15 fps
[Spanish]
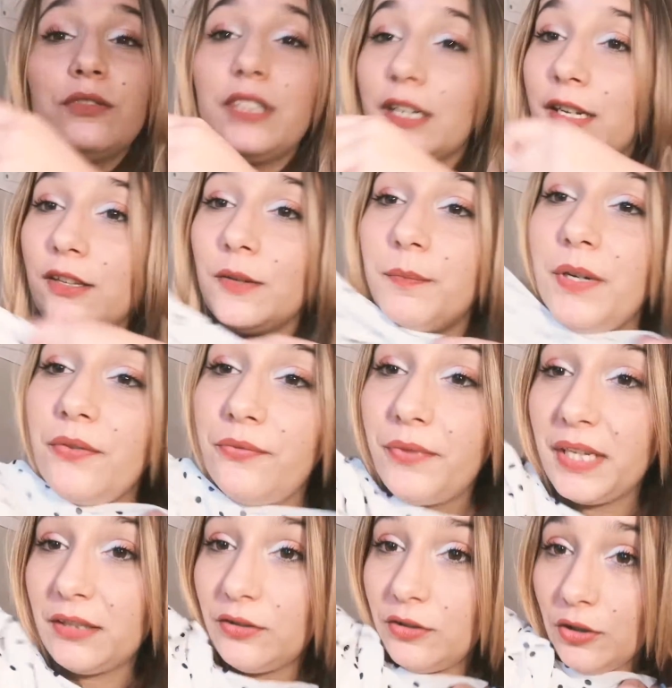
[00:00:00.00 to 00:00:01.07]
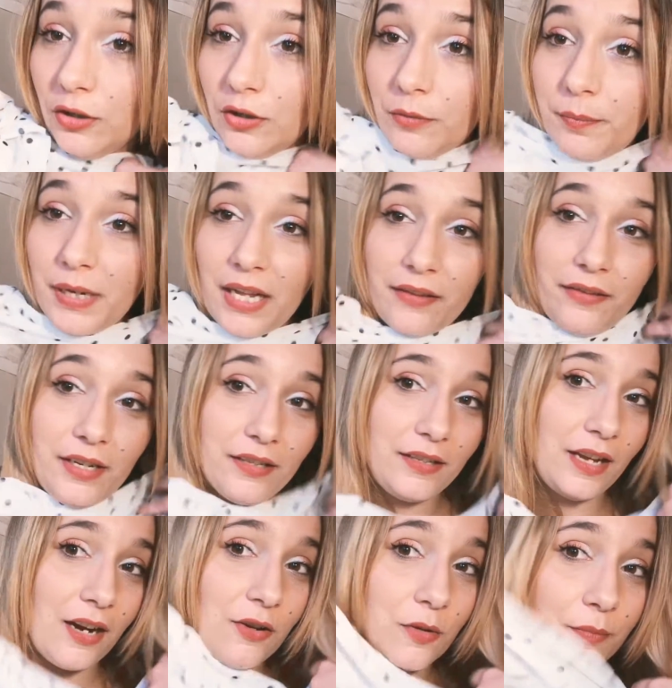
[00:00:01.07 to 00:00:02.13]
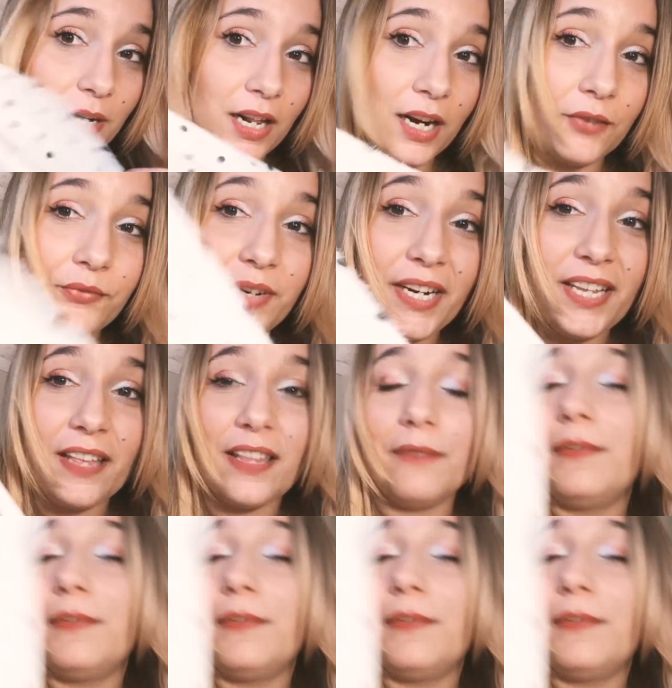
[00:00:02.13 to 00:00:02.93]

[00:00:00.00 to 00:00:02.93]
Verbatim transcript: un tejido perfecto para hacerte algo para la feria de